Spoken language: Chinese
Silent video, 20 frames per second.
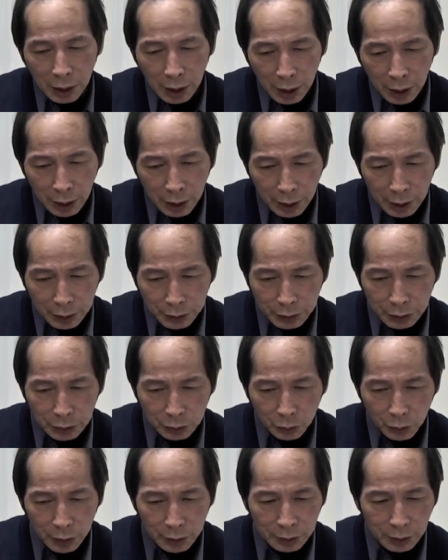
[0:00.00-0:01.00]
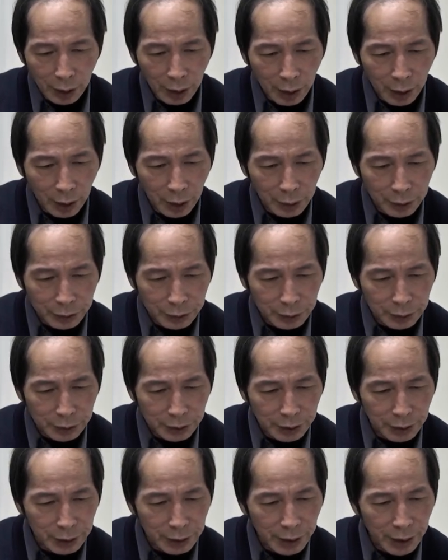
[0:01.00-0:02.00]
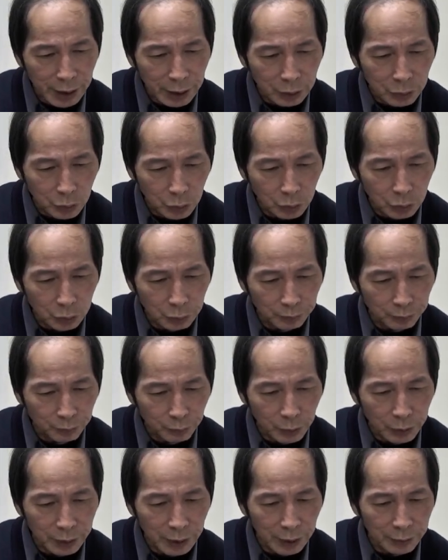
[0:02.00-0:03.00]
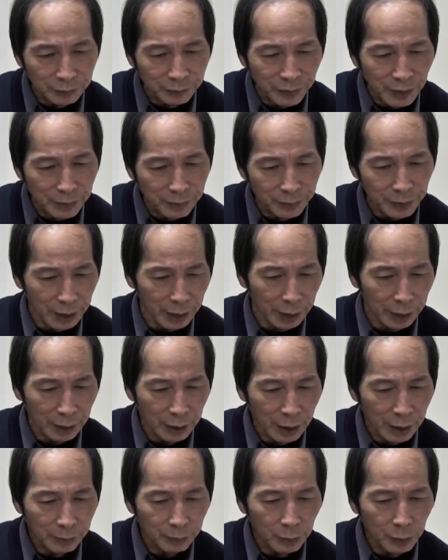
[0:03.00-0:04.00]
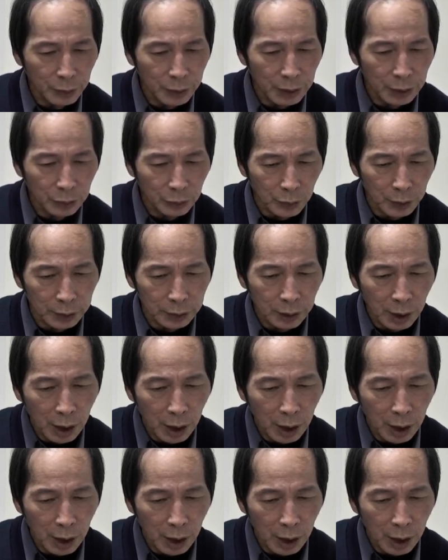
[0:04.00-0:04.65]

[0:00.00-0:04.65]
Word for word: 耳是闻，耳是一念故，不能分别，不应闻；